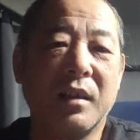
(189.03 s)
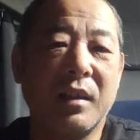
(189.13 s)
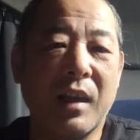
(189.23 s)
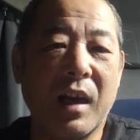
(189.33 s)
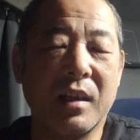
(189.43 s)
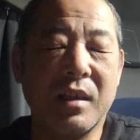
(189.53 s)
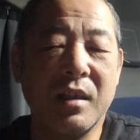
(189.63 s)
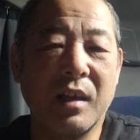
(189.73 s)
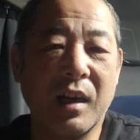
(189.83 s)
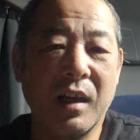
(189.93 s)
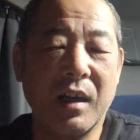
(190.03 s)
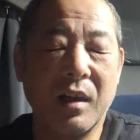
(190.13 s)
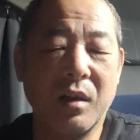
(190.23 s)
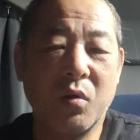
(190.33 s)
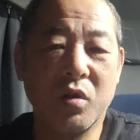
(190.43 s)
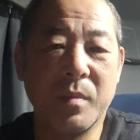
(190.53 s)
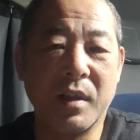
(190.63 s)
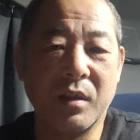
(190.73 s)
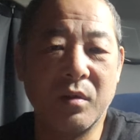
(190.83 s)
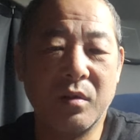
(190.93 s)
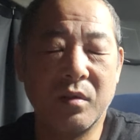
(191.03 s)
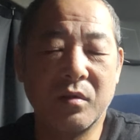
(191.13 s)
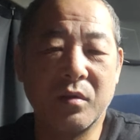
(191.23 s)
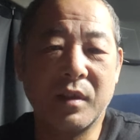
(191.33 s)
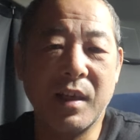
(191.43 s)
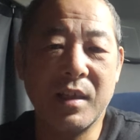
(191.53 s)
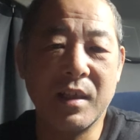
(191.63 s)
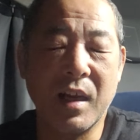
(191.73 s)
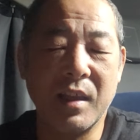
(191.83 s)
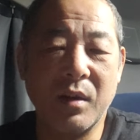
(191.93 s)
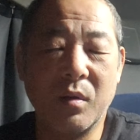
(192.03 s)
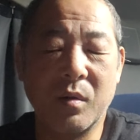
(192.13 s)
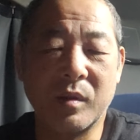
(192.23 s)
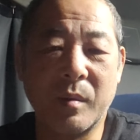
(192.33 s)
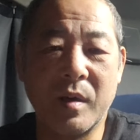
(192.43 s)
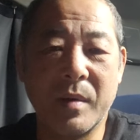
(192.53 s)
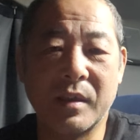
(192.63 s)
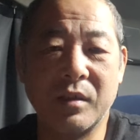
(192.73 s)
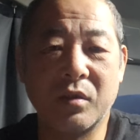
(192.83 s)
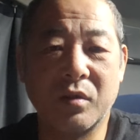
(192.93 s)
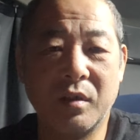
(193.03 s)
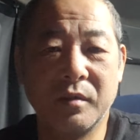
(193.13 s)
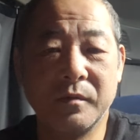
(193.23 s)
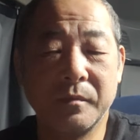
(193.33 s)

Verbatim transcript: ね、8時から5時までの、その定時内で収まりますよ、と。